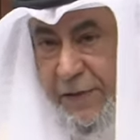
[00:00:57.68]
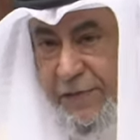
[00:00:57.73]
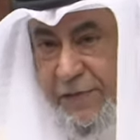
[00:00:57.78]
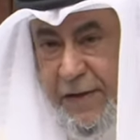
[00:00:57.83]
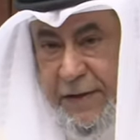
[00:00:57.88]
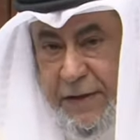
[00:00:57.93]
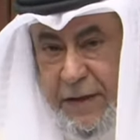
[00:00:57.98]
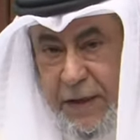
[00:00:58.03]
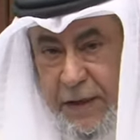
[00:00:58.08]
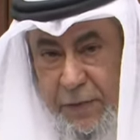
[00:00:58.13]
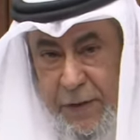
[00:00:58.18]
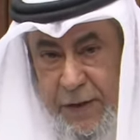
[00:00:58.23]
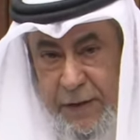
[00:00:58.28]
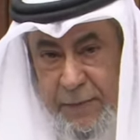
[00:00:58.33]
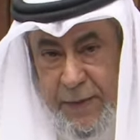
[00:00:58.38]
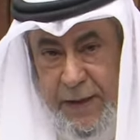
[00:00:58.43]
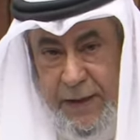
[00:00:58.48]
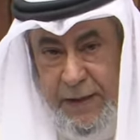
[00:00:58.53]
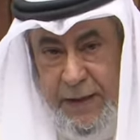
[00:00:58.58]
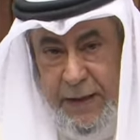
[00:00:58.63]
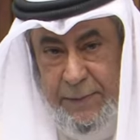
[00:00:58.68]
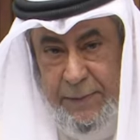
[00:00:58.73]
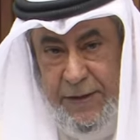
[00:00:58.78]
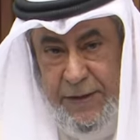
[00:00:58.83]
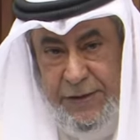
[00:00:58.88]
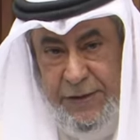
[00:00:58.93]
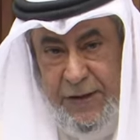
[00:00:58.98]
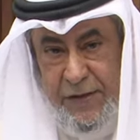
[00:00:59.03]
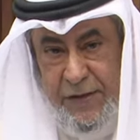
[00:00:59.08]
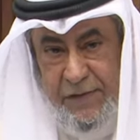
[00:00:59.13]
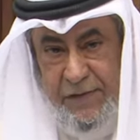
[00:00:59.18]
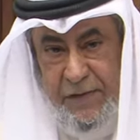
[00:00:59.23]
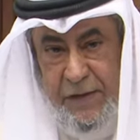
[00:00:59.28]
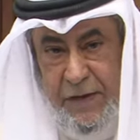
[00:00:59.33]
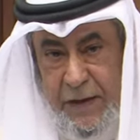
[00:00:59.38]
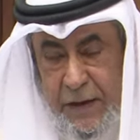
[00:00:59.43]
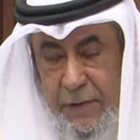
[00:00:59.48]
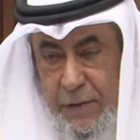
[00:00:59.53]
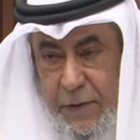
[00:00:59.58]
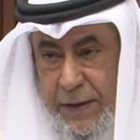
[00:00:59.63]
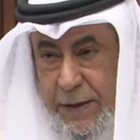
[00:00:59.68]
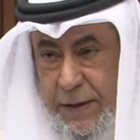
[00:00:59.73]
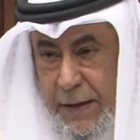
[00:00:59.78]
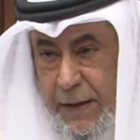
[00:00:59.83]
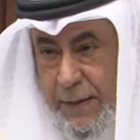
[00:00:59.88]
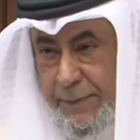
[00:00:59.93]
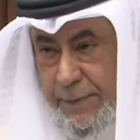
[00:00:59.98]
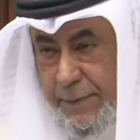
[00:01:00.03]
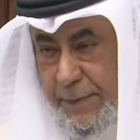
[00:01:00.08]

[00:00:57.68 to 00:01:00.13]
التعويض بايام اجازه او ايام